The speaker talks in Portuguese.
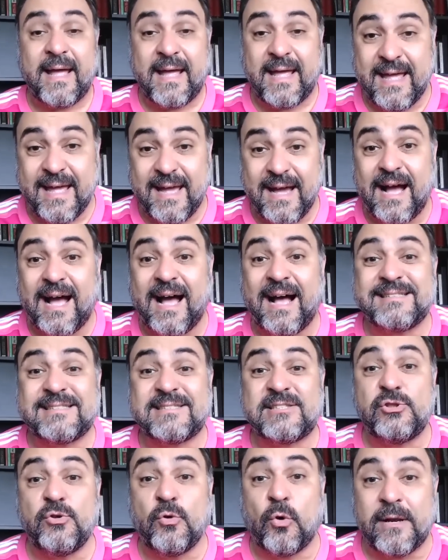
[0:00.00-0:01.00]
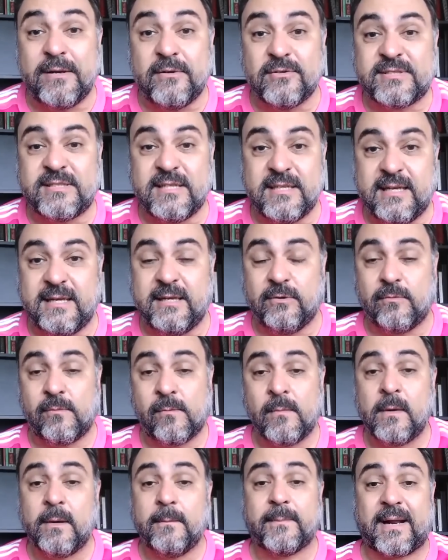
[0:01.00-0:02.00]
e acione o sininho
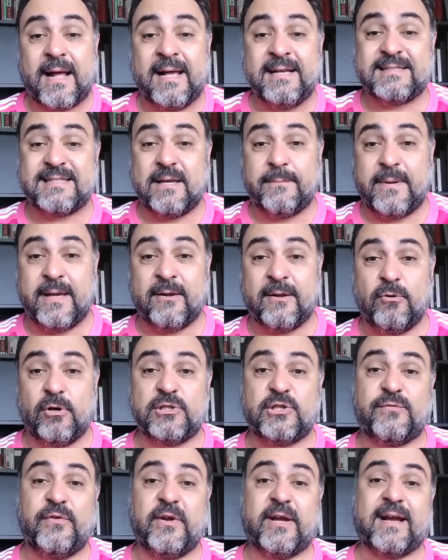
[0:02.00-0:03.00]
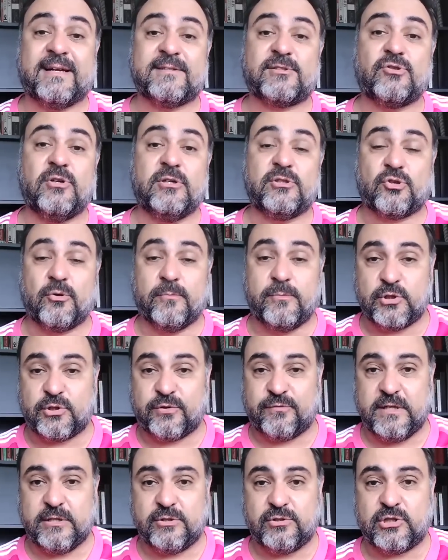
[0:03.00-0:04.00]
para receber notificações sobre os
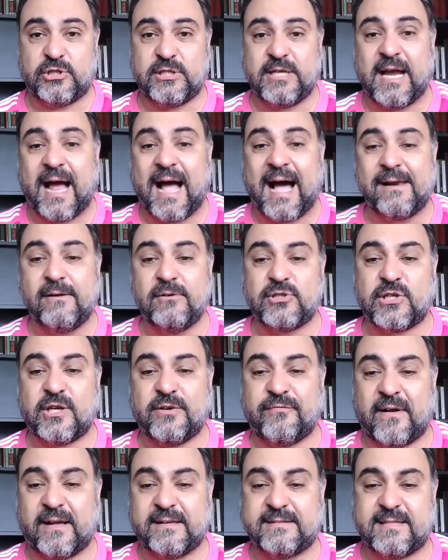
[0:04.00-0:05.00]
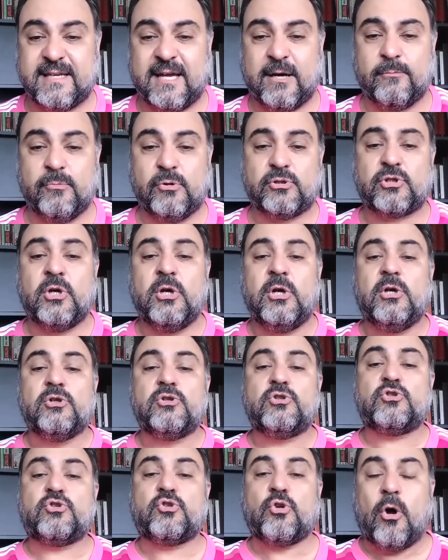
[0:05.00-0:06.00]
vídeos diários que fazemos
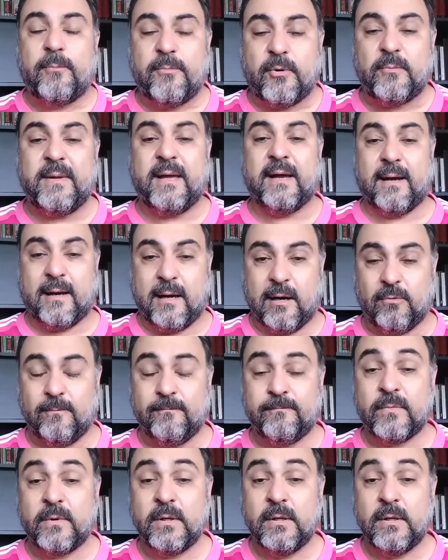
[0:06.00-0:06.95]
sobre o Mengão,